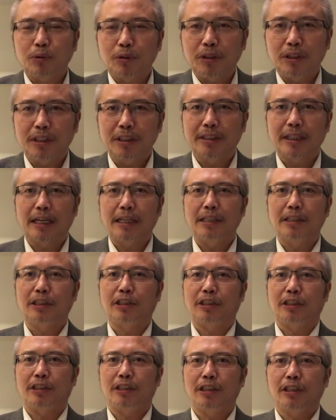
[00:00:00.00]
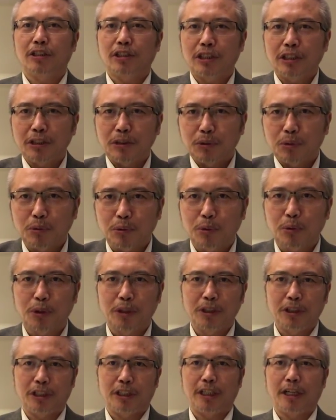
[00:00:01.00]
聚集在一起庆祝
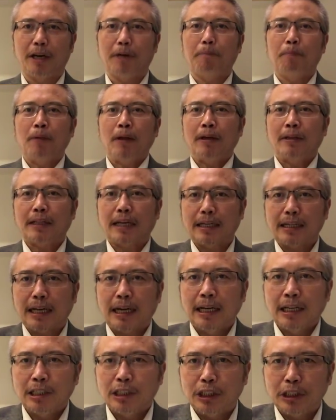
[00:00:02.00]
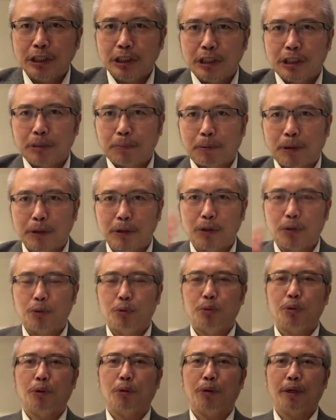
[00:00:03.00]
春节，大家亲戚朋友
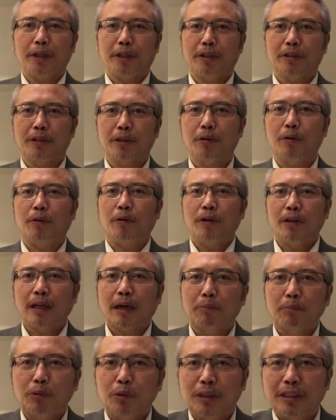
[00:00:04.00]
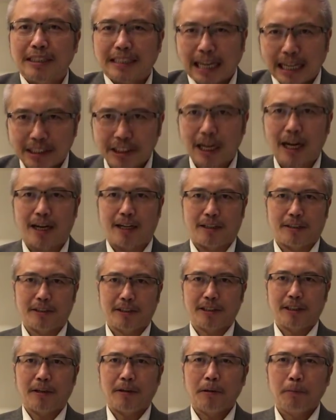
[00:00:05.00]
聚会的时候，他们去砸场
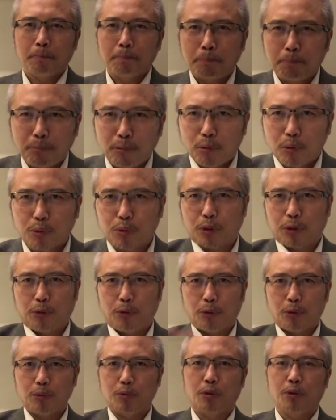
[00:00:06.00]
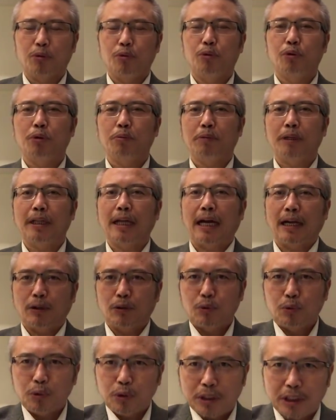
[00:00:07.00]
子。不准农村居民呐
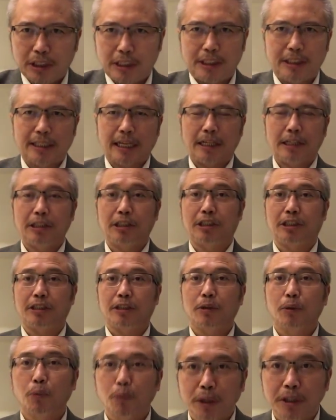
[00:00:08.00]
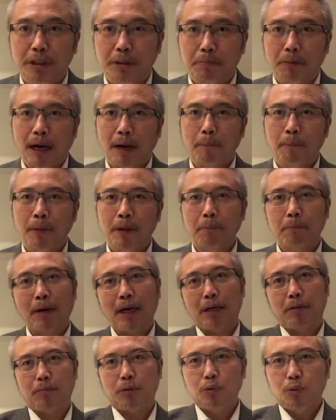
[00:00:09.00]
聚集在一起，为什么？怕
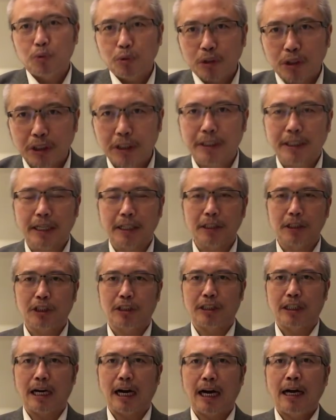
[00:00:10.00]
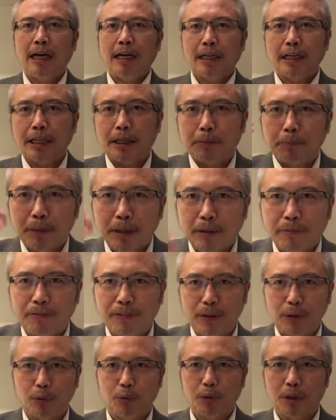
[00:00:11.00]
你们聚集在一起啊，你们的
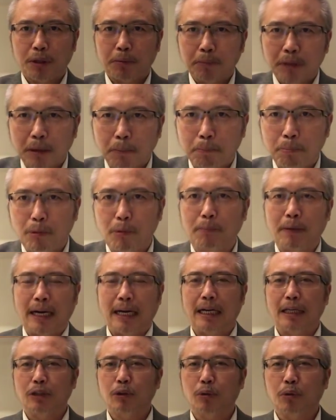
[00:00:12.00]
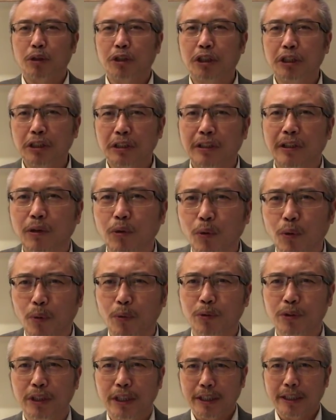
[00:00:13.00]
愤怒、你们的不满呢，就会形成
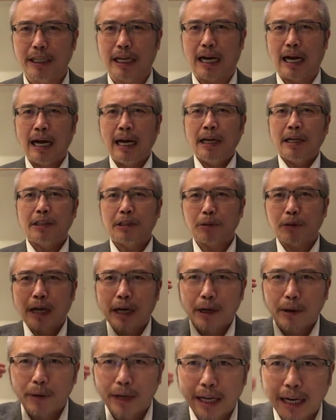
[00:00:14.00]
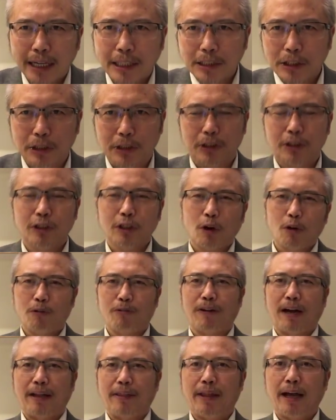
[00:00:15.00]
共振呐，就开开始造
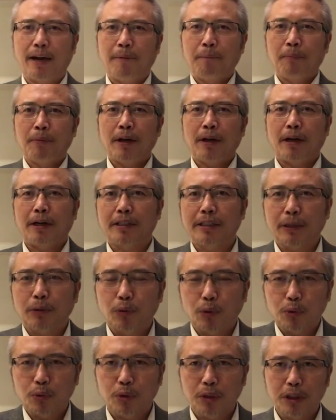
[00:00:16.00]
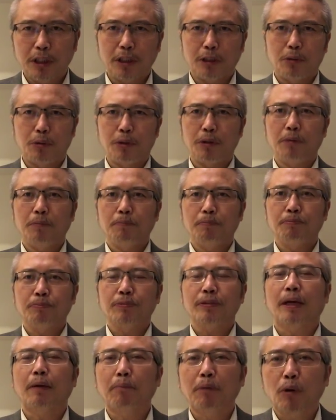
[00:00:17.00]
反呐。而在农村地区，
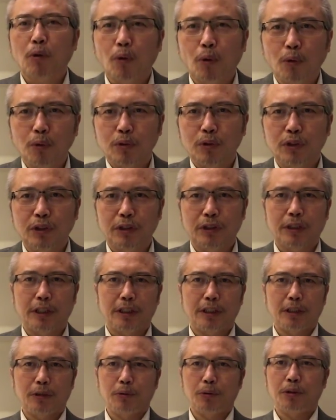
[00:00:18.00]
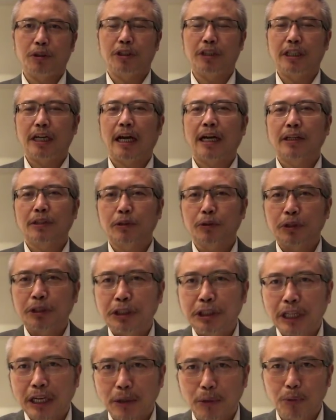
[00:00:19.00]
他们控制这些聚集啊，就
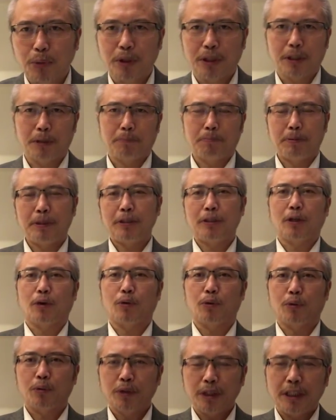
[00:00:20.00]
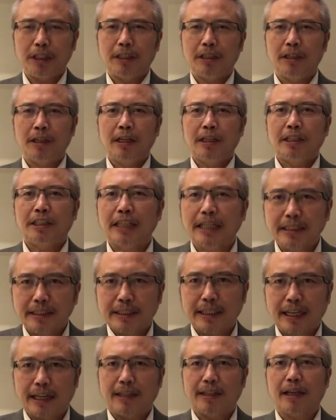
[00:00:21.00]
相对的比较容易。现
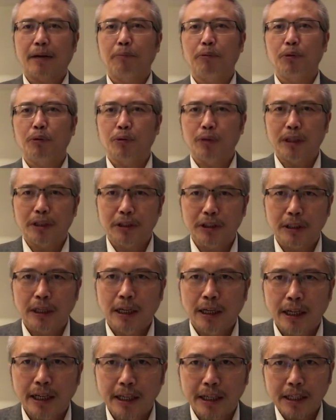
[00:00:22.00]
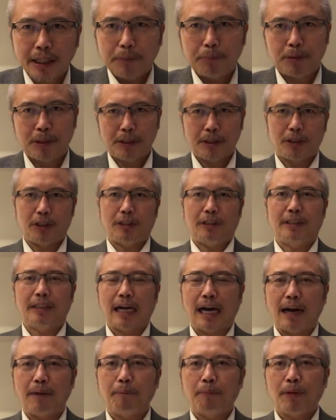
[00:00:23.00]
在他们用的是黑皮警
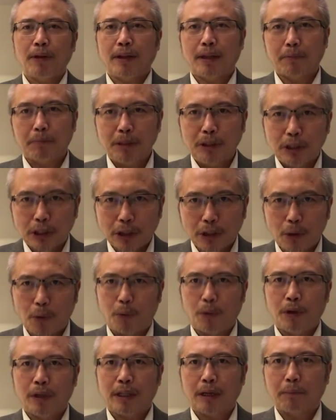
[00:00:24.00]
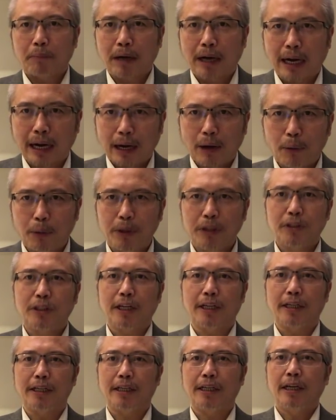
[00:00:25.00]
察，那么今后他们还会
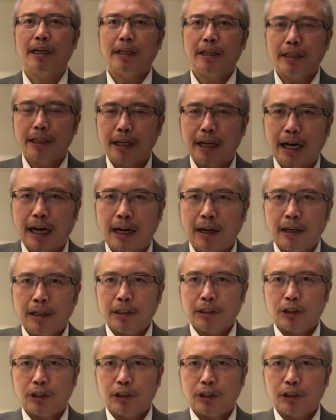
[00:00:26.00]
建立一个。